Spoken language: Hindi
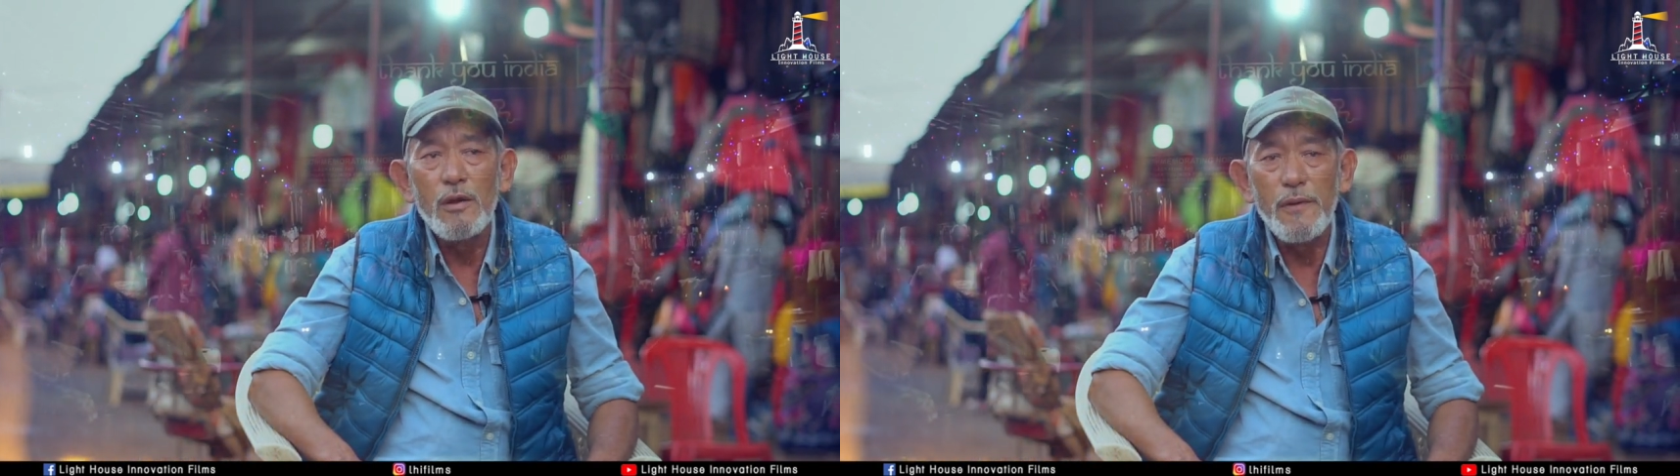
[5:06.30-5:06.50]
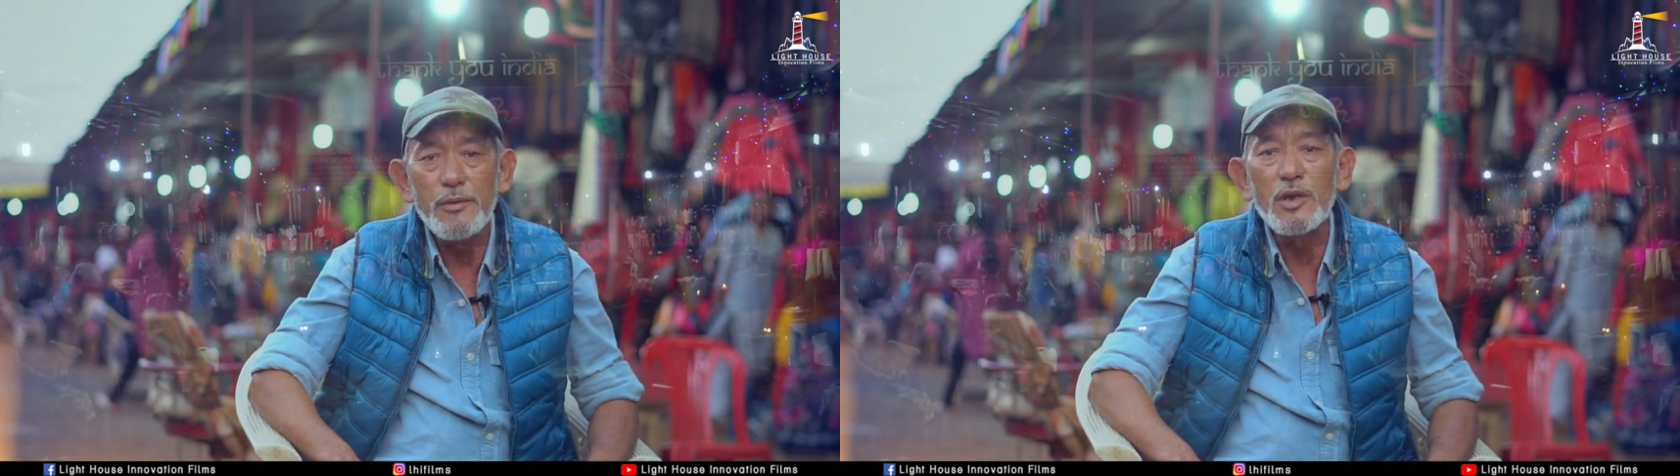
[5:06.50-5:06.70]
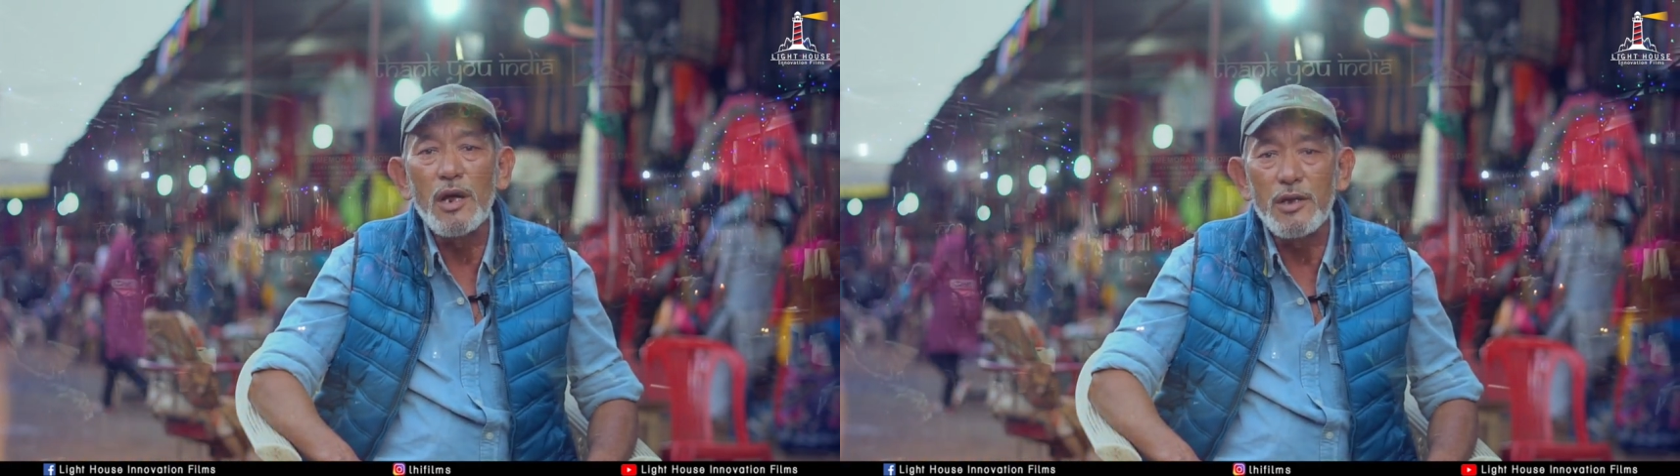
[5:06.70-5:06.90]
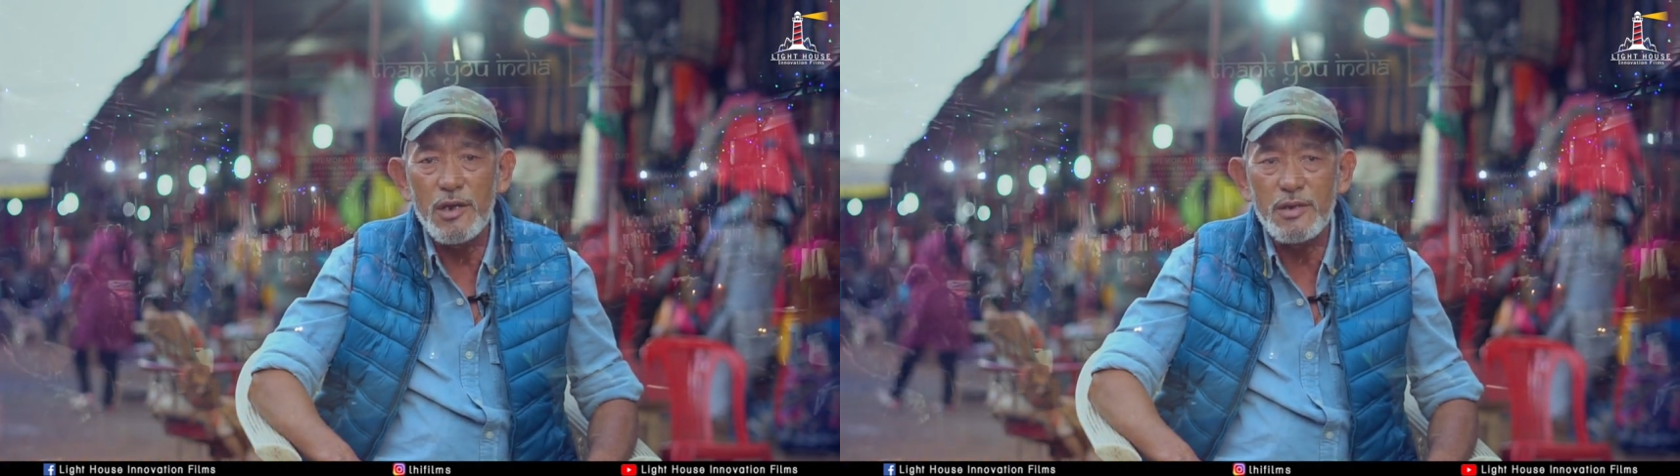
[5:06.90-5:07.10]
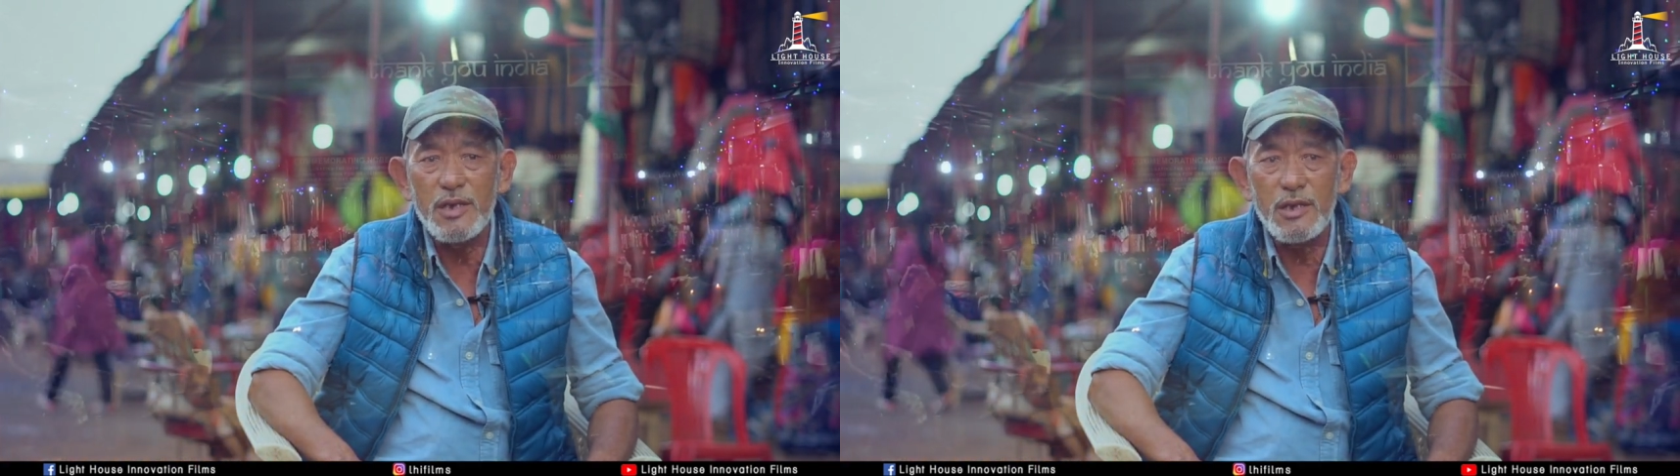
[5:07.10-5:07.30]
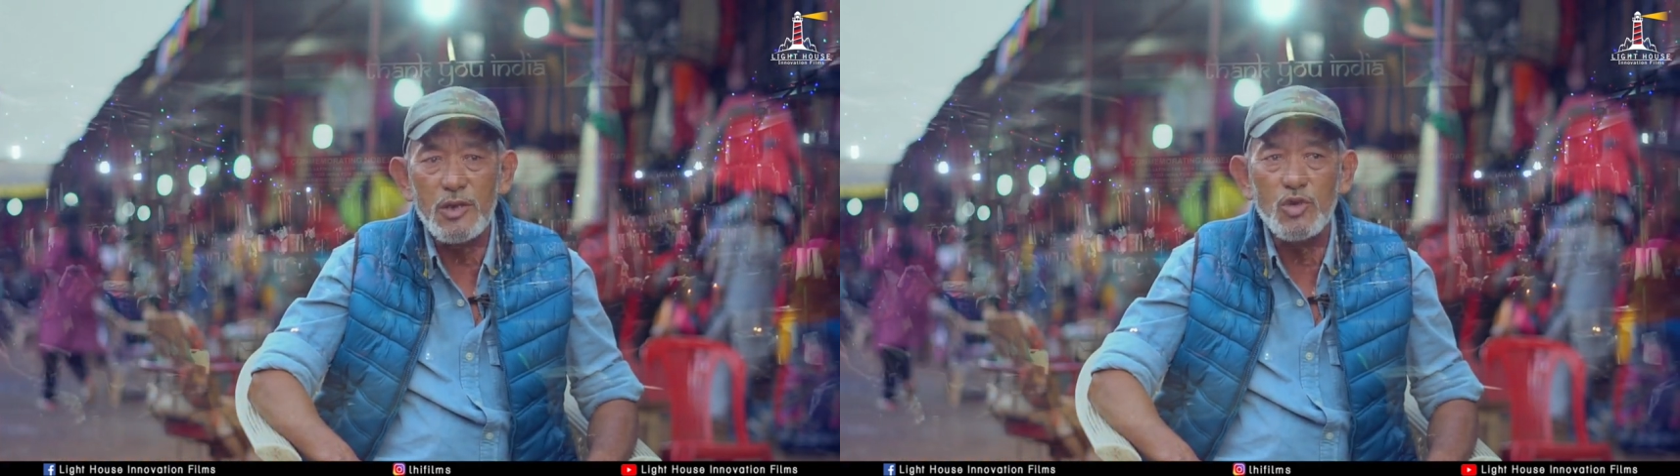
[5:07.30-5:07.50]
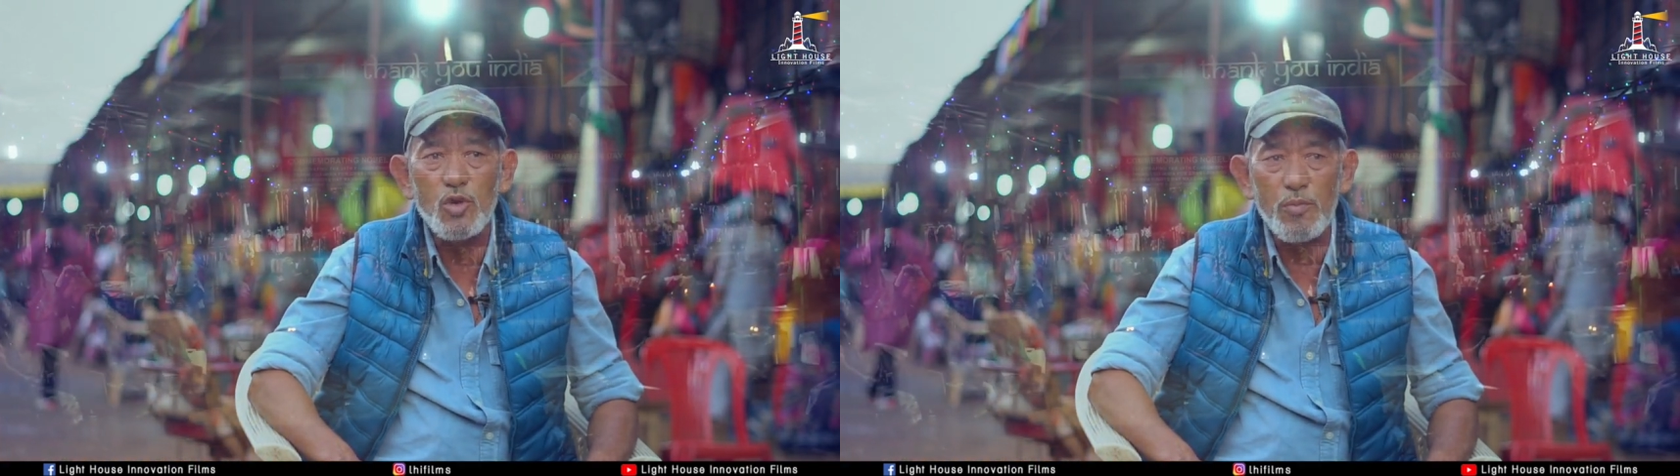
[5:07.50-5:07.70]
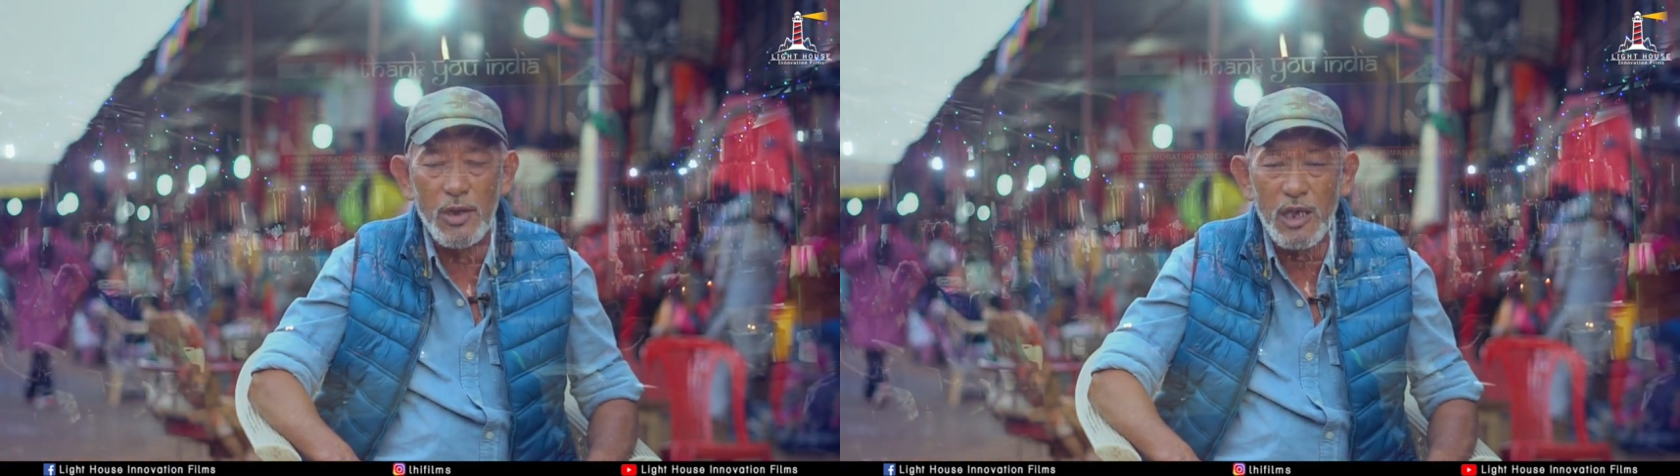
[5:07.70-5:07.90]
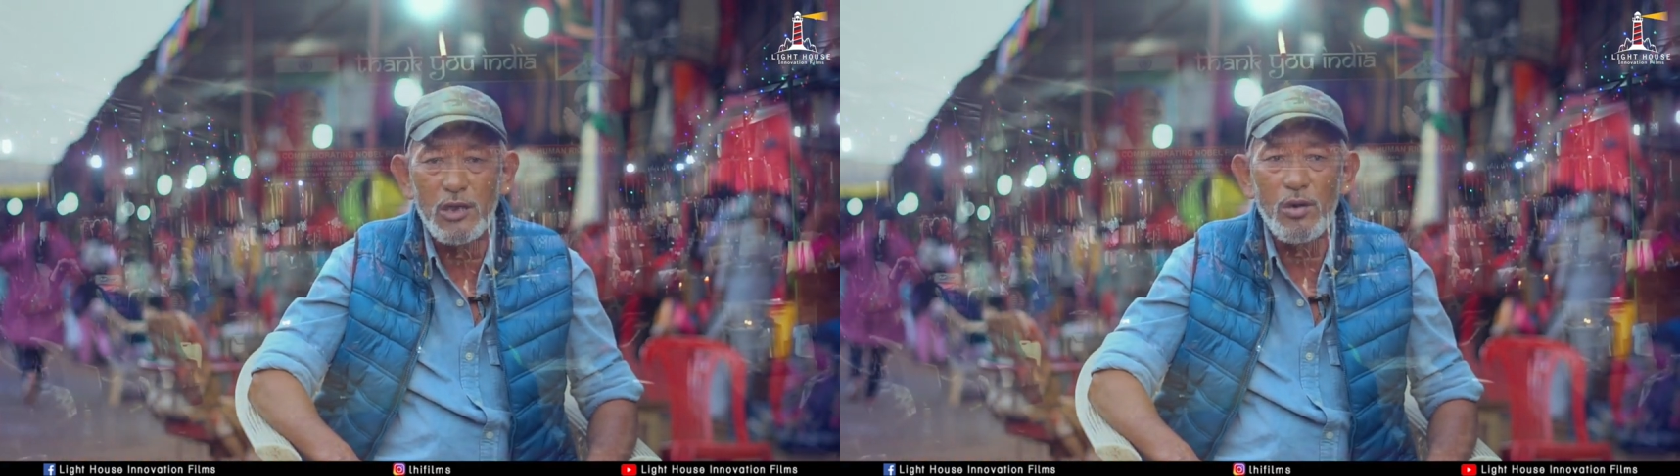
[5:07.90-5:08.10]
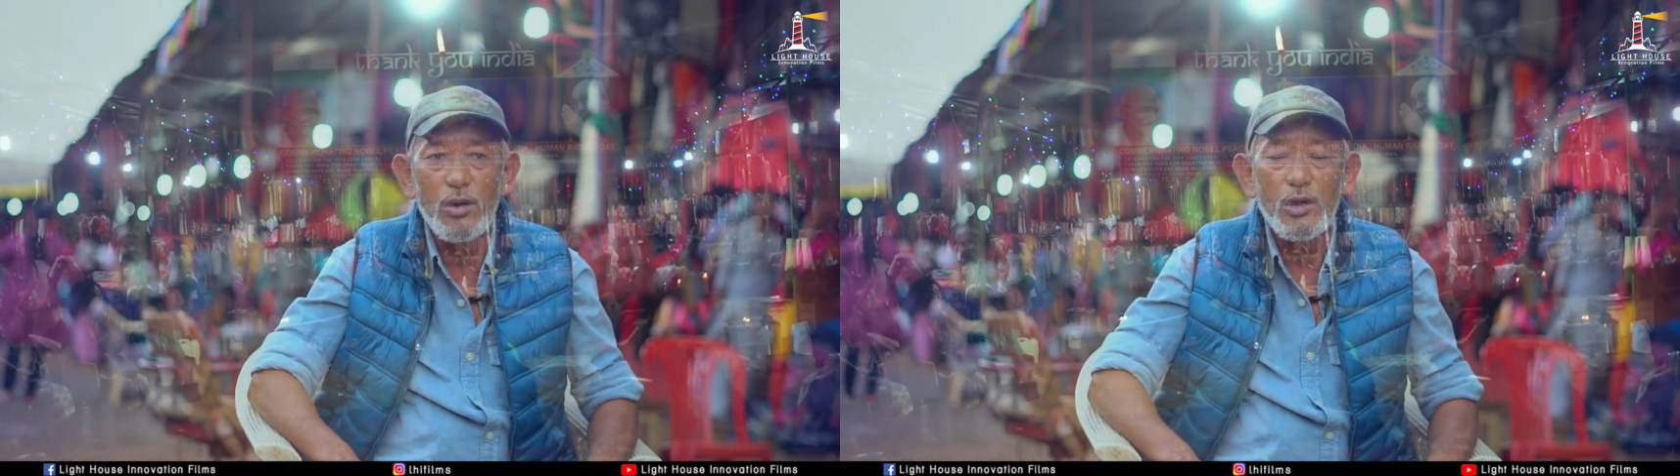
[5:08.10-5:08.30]
फिफ्टी नाइन ईयर्स से जो मदद
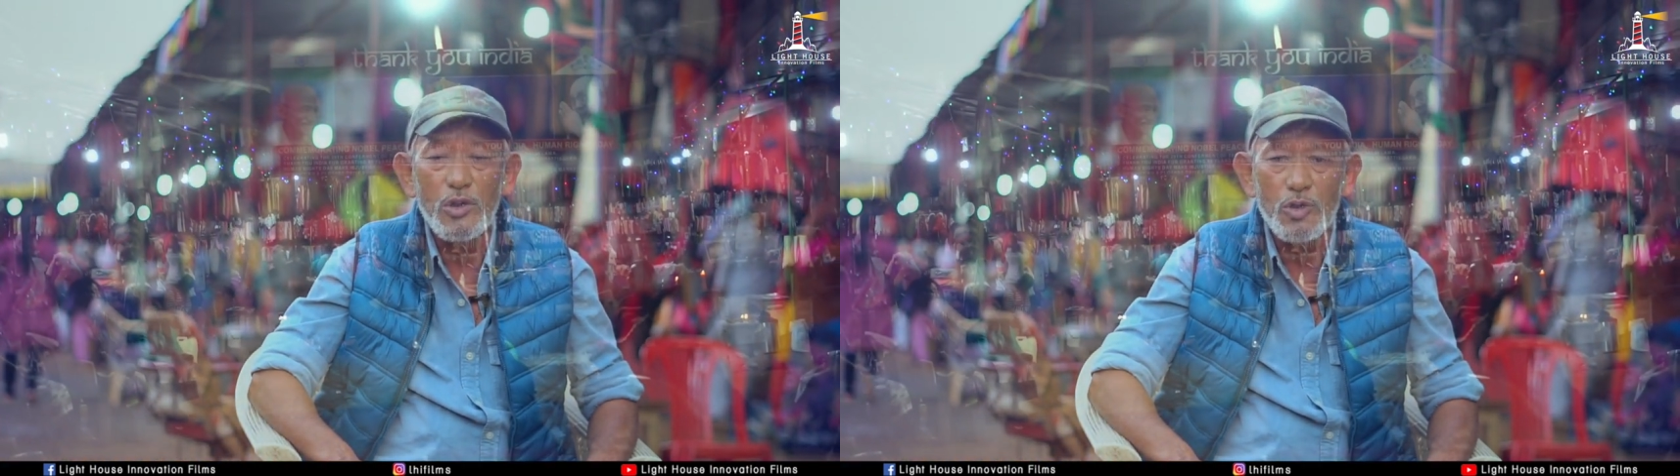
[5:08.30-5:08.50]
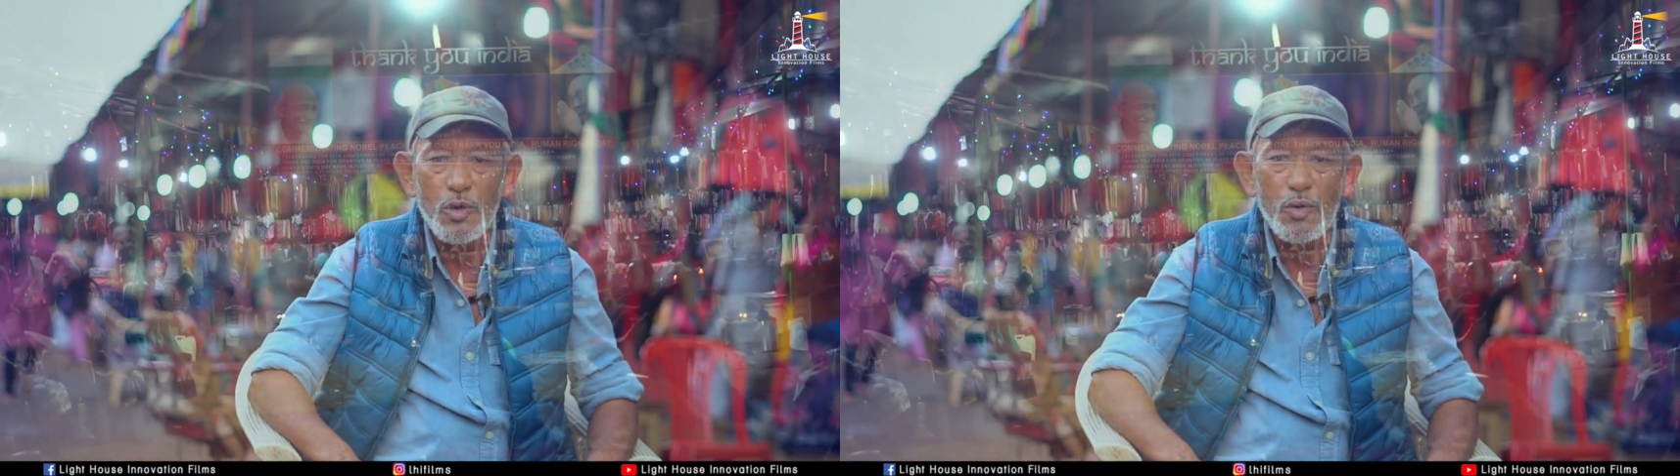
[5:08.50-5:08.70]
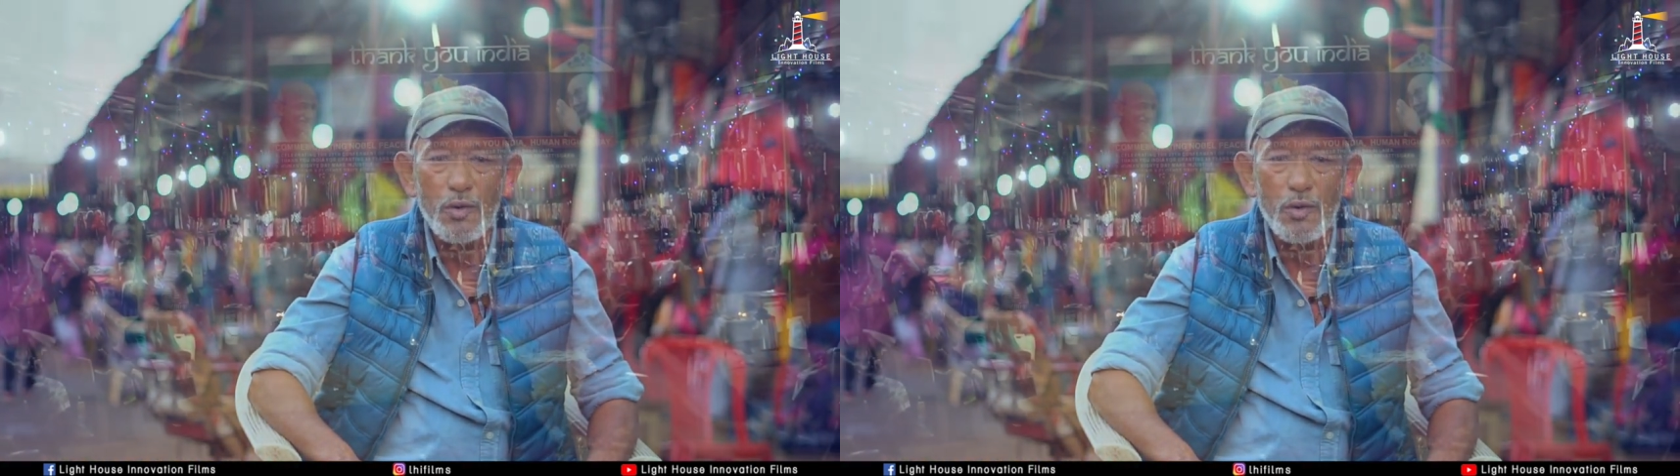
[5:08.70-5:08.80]
जो